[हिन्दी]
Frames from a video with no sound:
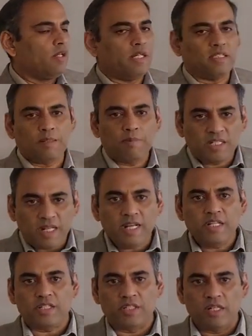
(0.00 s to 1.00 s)
या
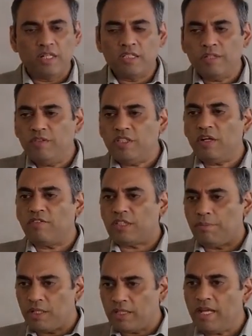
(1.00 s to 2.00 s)
सेमल्टेनिटी रिलेटिविटी ऑफ
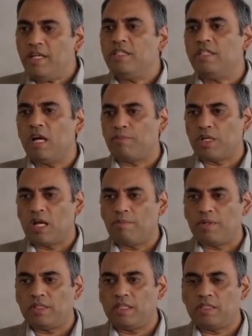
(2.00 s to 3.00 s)
सेमल्टेनिटी आप यहाँ
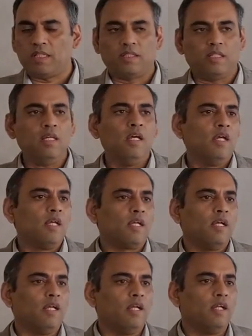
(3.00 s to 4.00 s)
पर देख सकते हैं
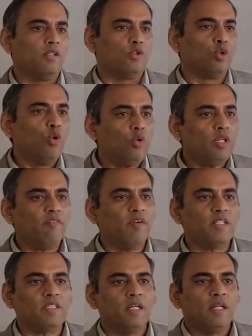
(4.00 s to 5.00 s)
कि uh, दो
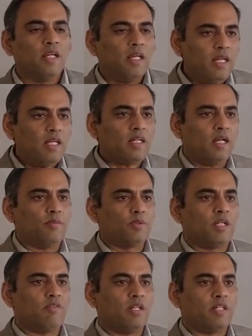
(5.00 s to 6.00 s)
इवेंट्स एक
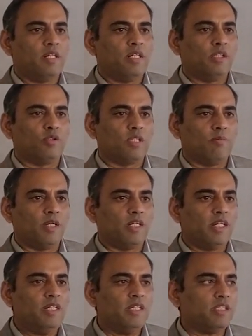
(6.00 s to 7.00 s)
ऑब्जर्वर के लिए तो
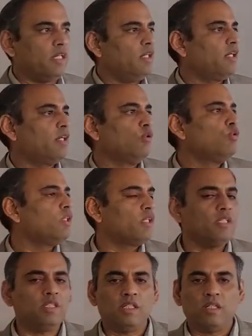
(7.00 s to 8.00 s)
सेमल्टेनियस हैं लेकिन दूसरे
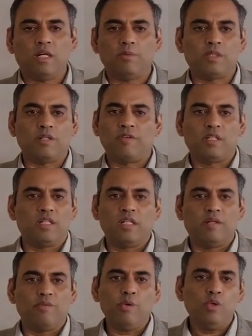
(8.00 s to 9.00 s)
किसी ऑब्जर्वर के
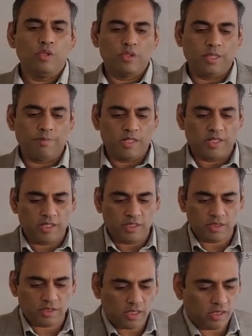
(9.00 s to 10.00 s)
लिए वो
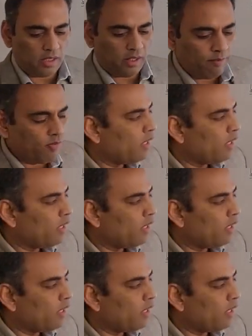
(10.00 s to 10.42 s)
सेमल्टेनियस नहीं है